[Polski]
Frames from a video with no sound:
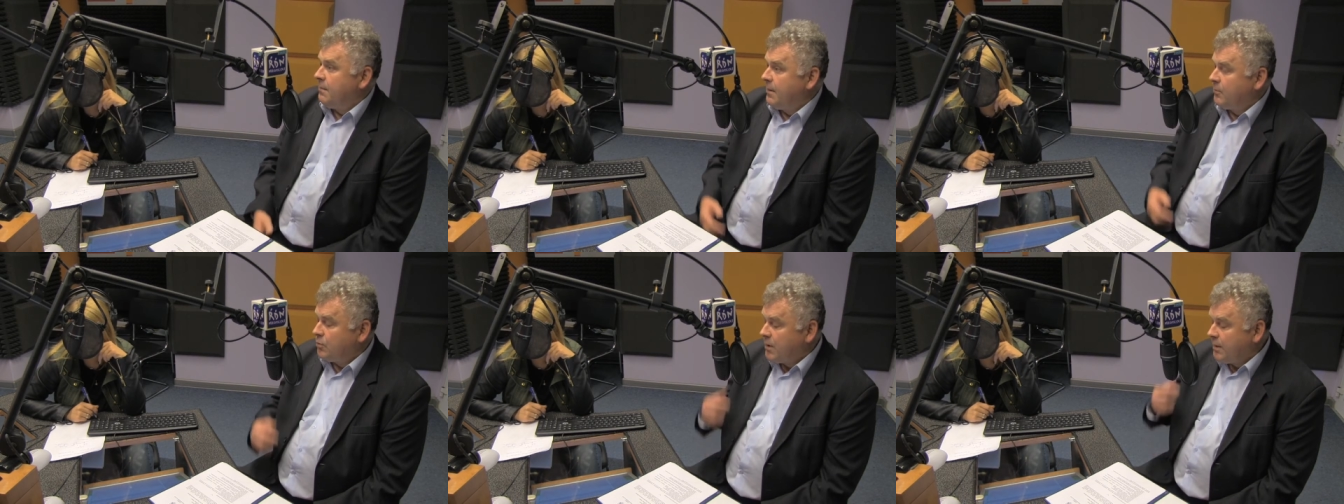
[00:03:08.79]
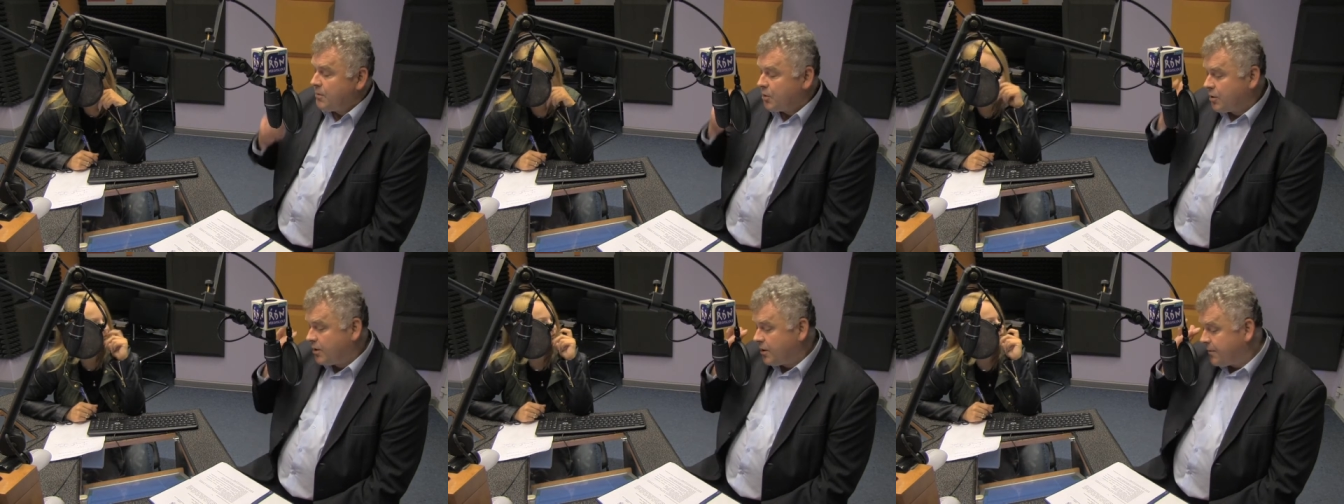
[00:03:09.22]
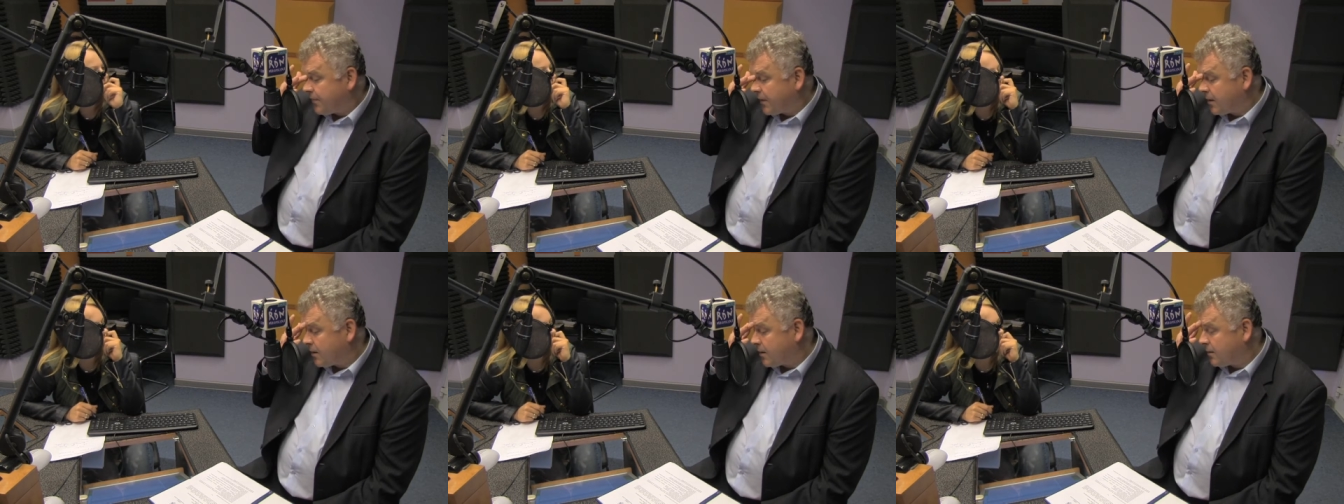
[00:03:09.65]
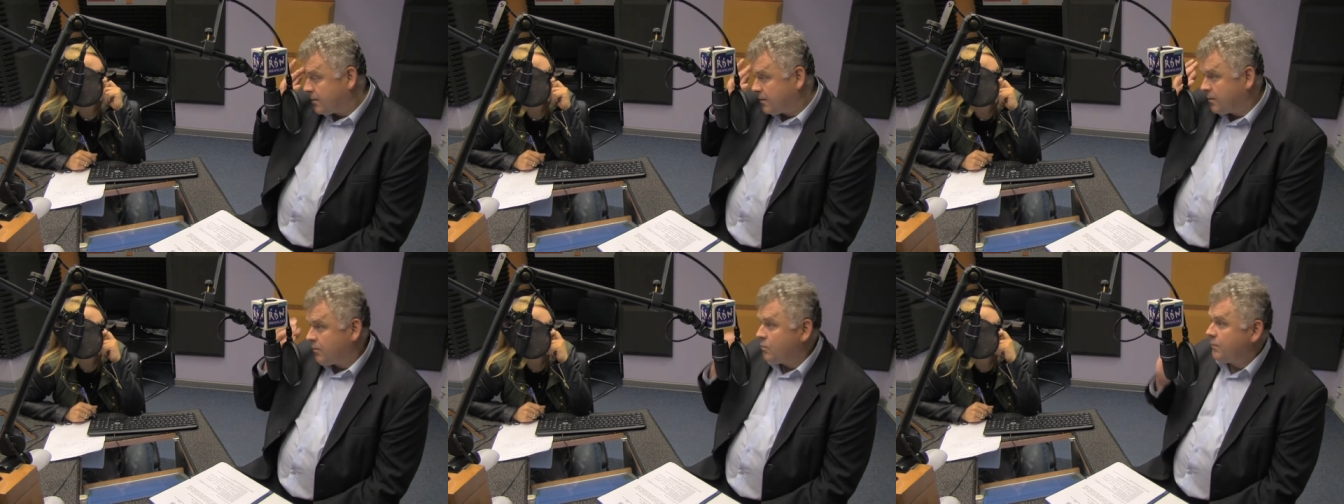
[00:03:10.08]
Mam tu na myśli
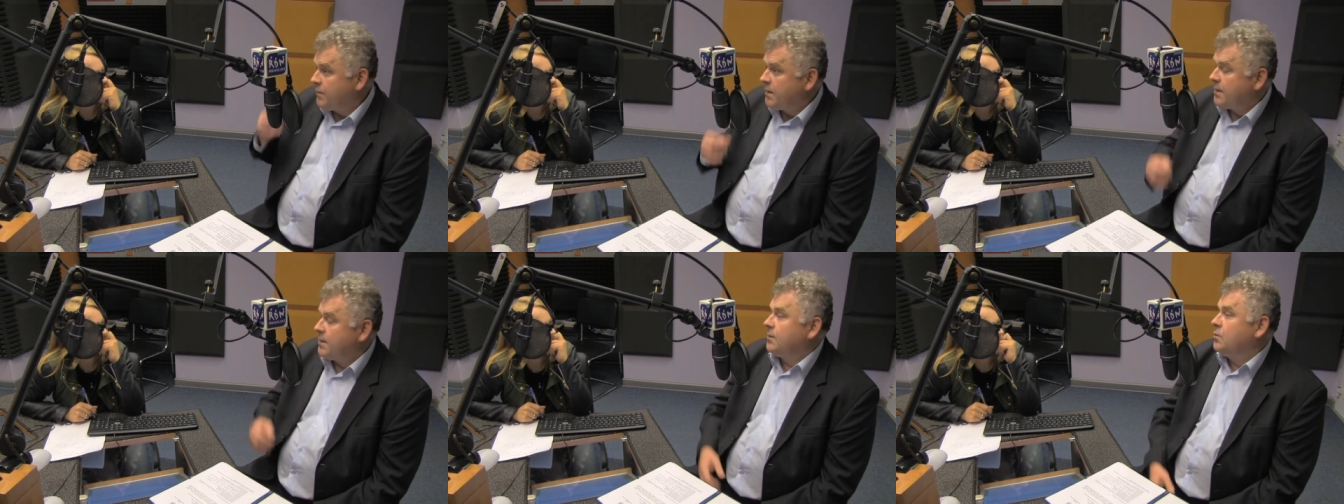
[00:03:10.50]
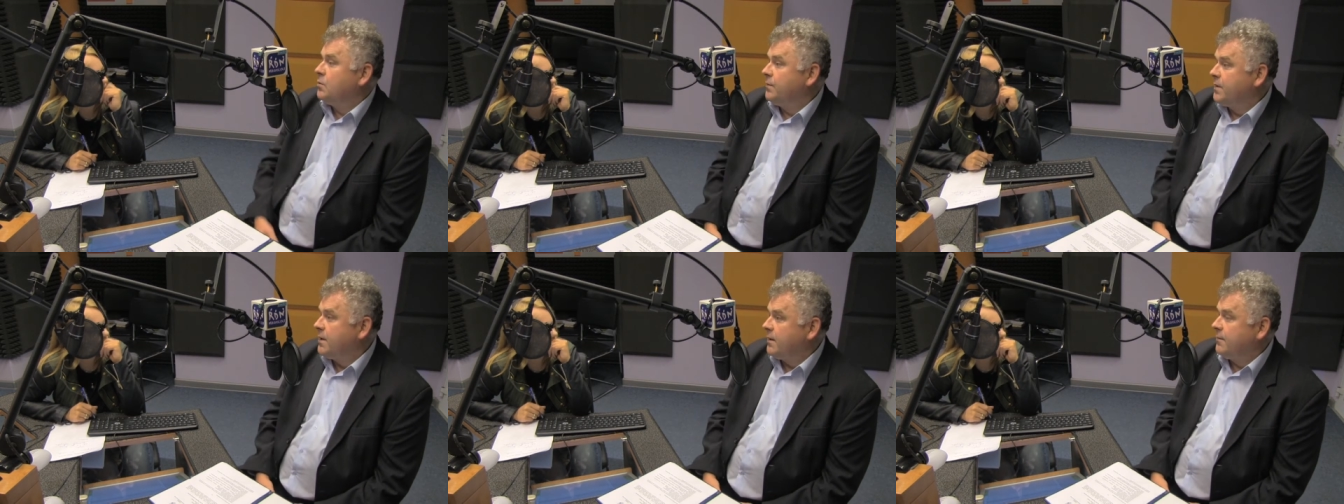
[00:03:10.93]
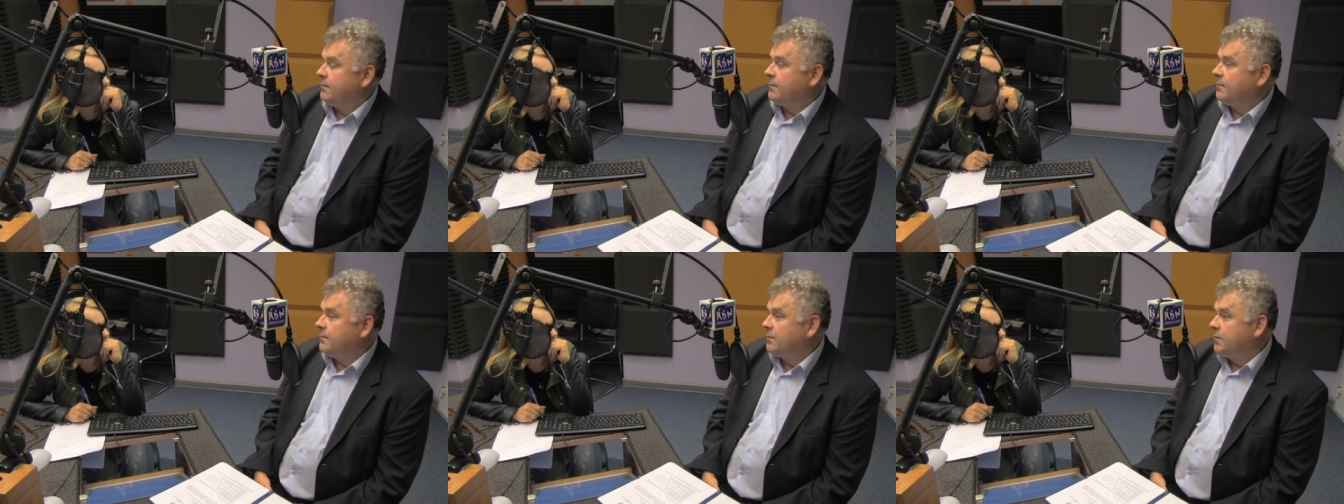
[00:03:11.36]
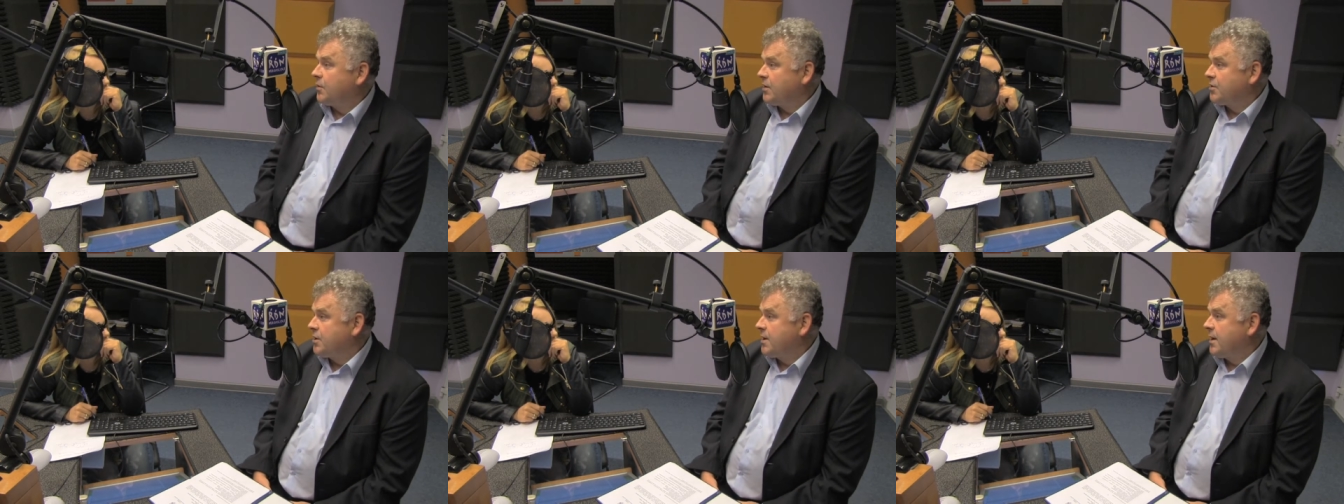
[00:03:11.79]
głównie, głównie mm,
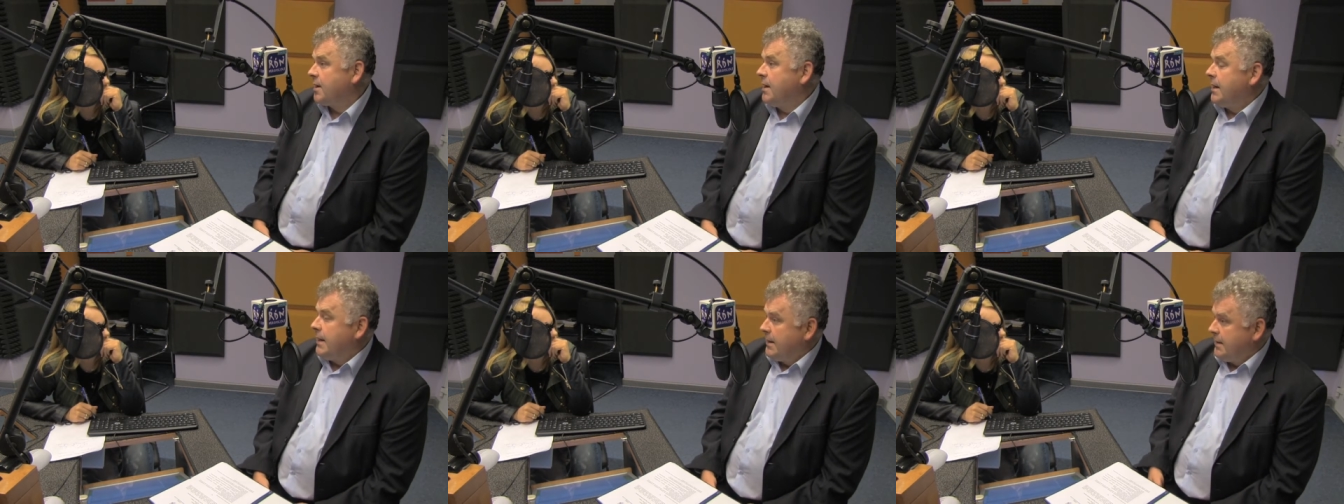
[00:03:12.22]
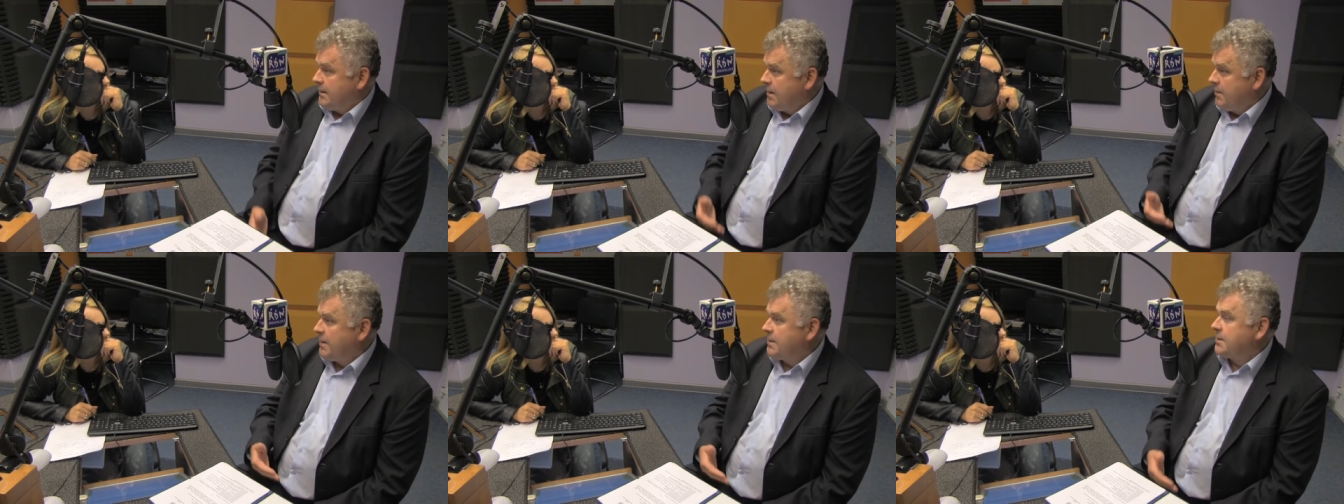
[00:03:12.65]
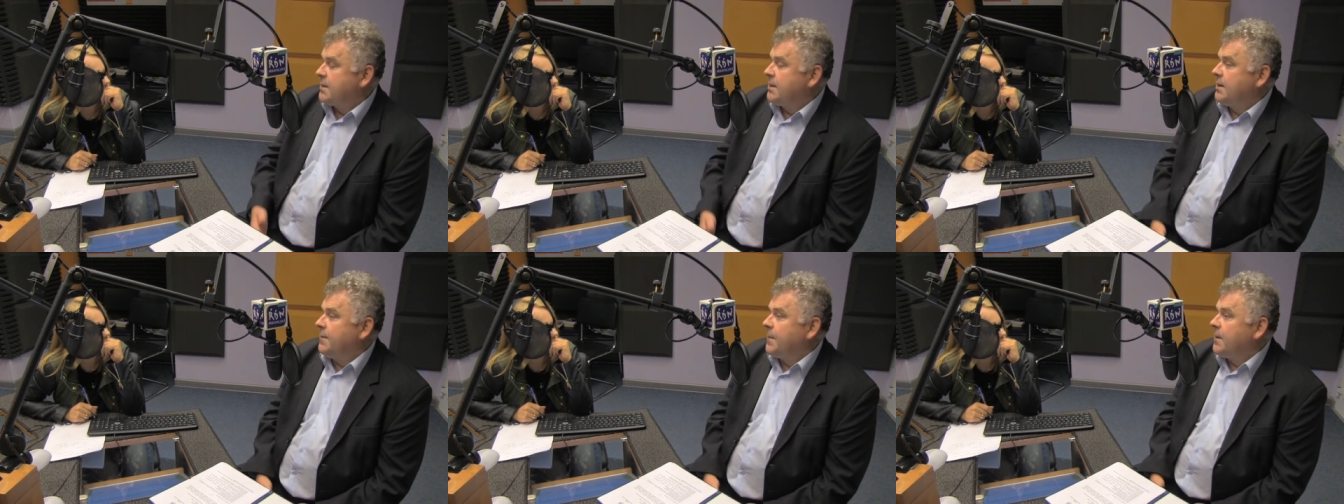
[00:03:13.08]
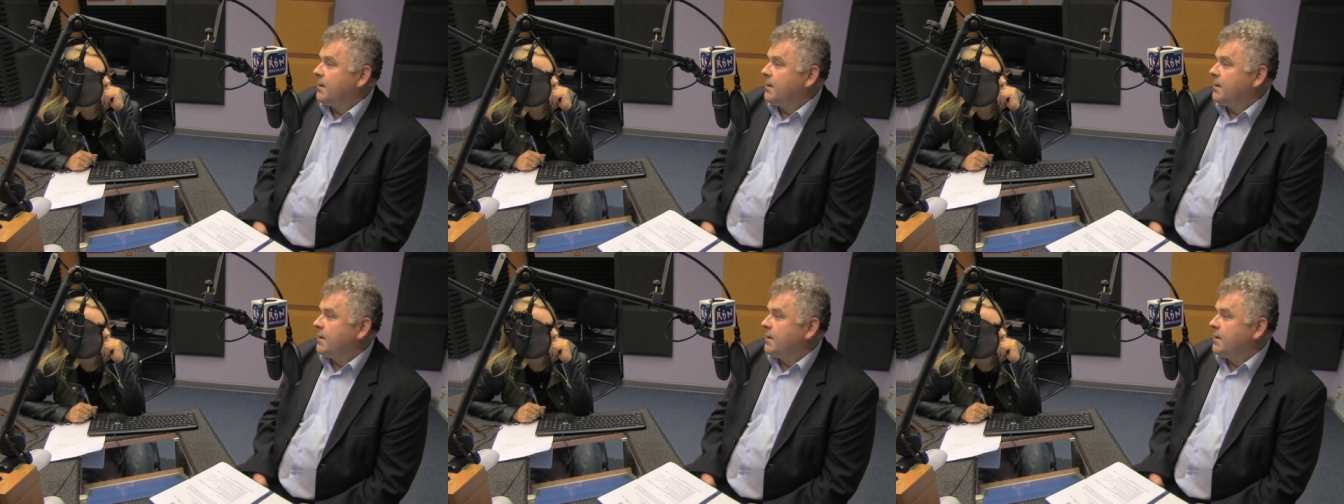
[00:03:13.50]
doświadczenia niemieckie